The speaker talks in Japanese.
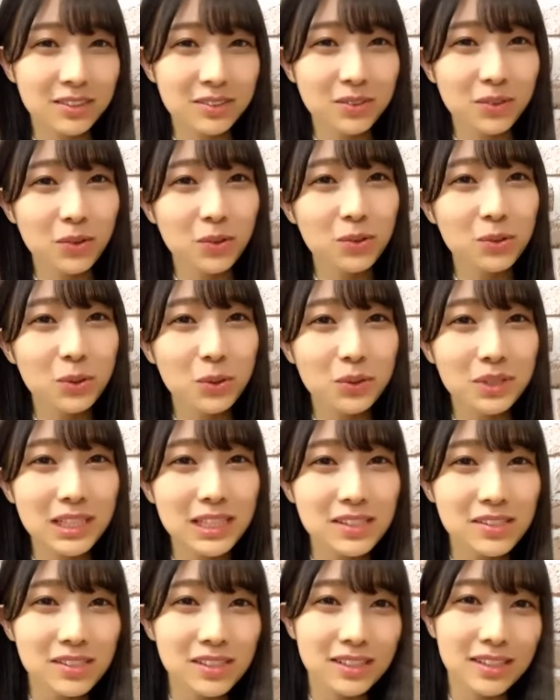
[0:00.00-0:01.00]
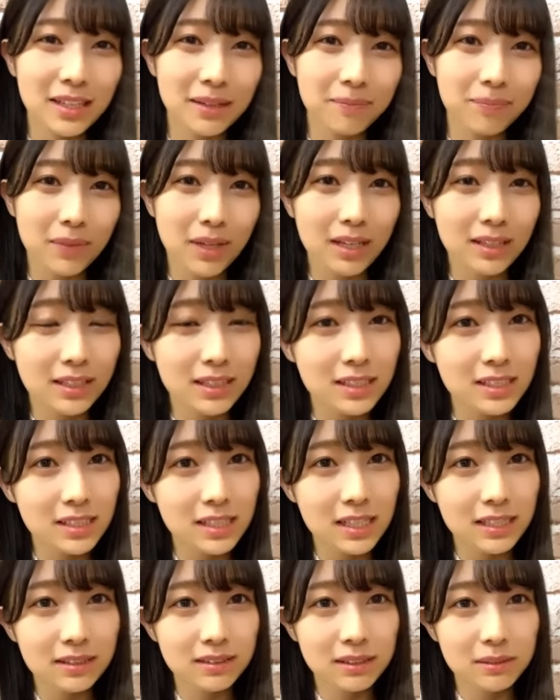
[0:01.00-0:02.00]
況の今後について話
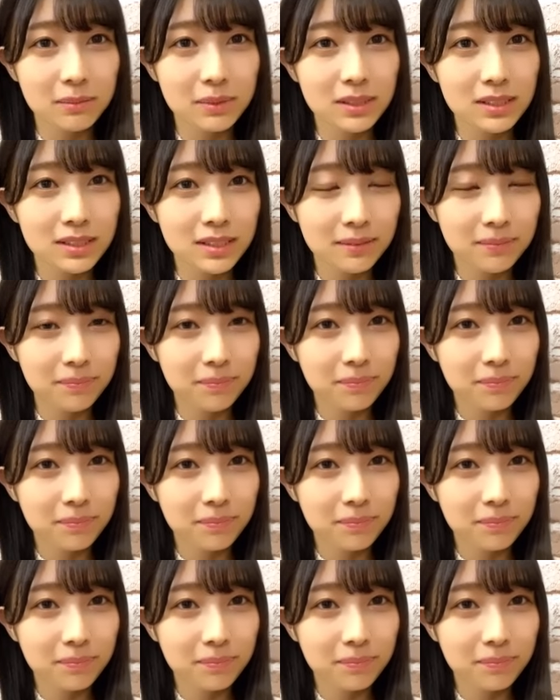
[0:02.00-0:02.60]
し合ってました